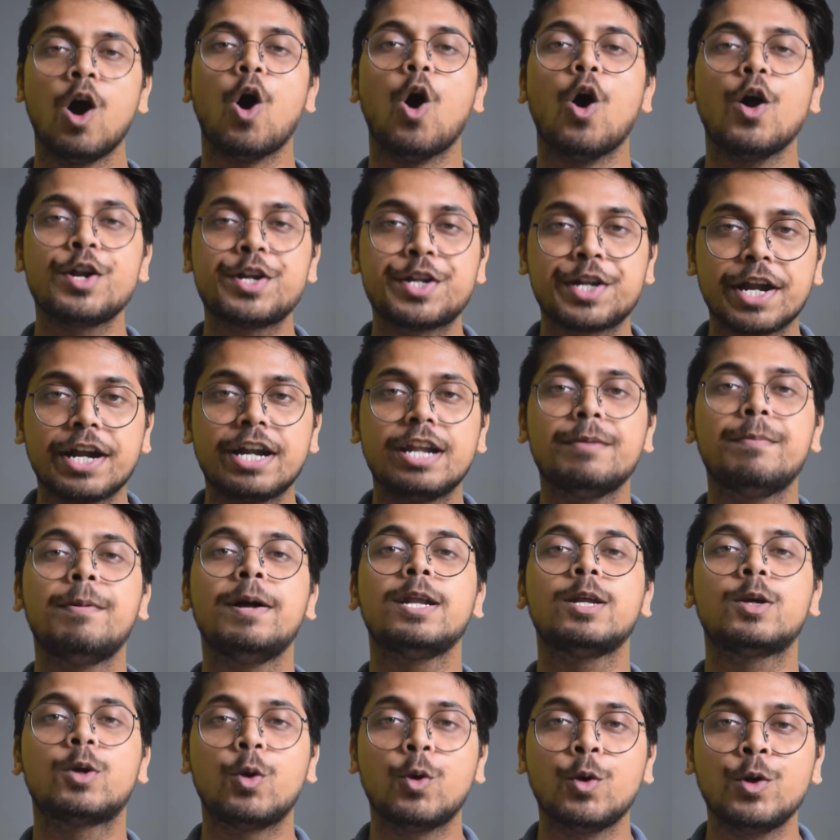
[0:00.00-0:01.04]
और
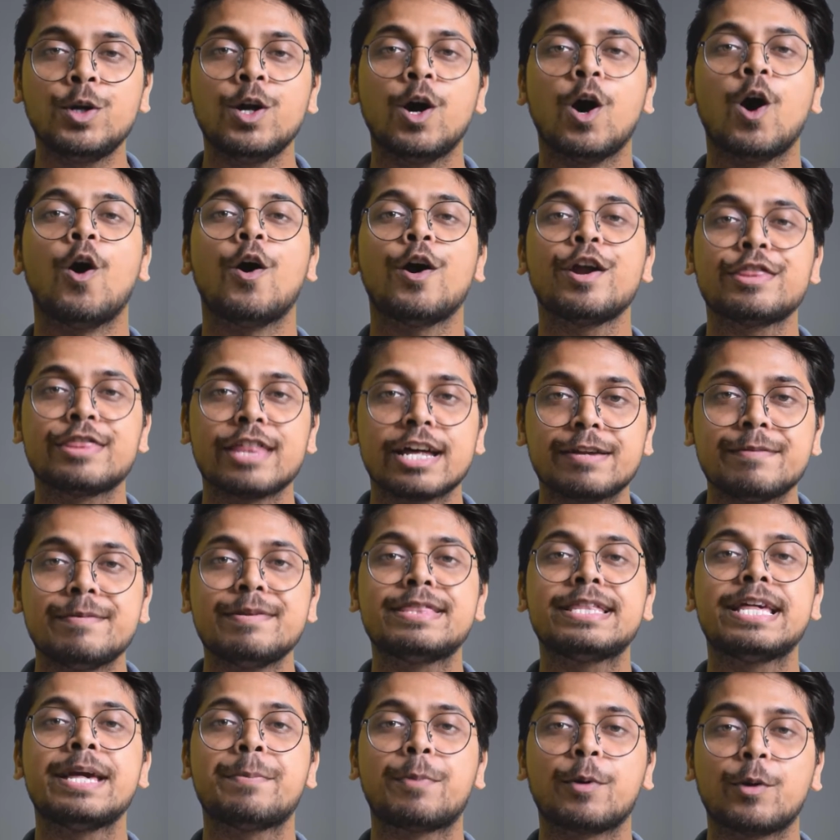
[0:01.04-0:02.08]
ट्रेडेबल गुड और
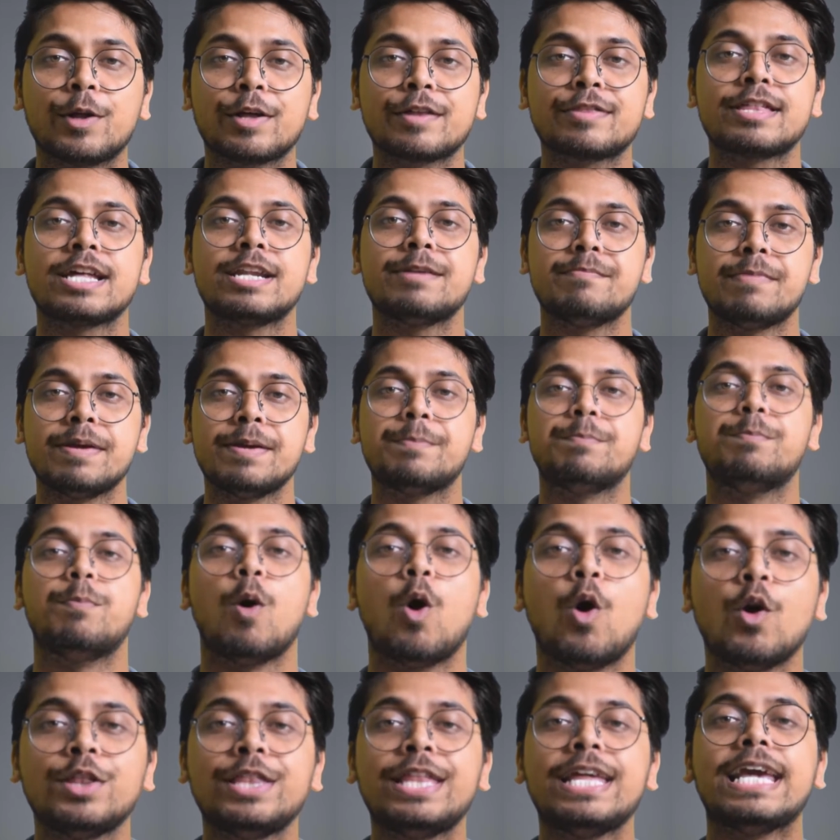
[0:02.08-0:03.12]
सर्विस की प्रोडक्शन भी
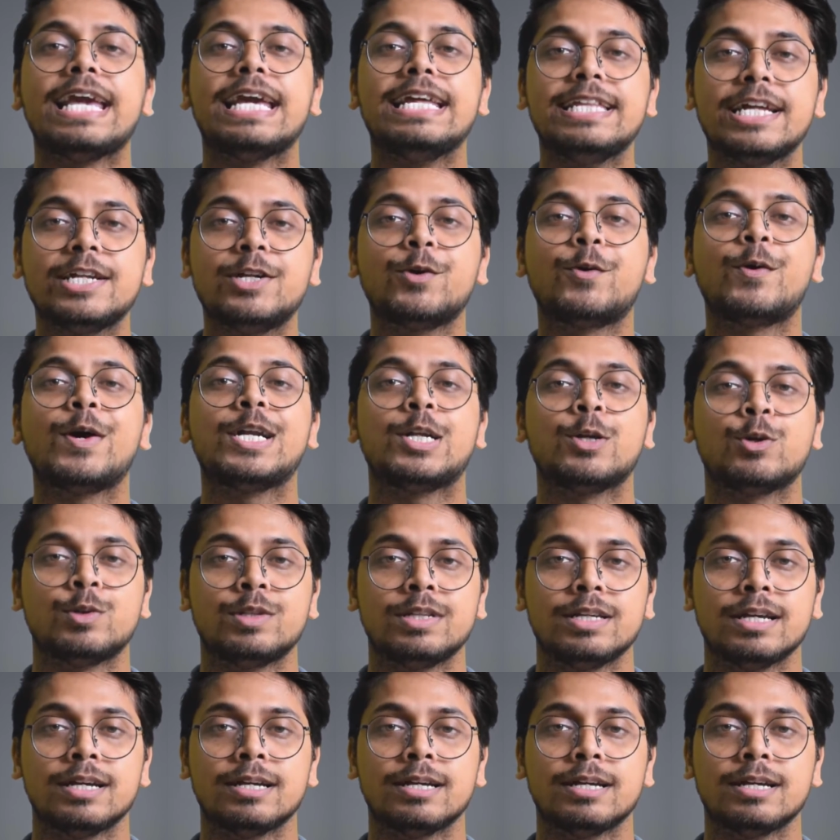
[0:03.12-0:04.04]
बहुत ही इनएडिकुएट होती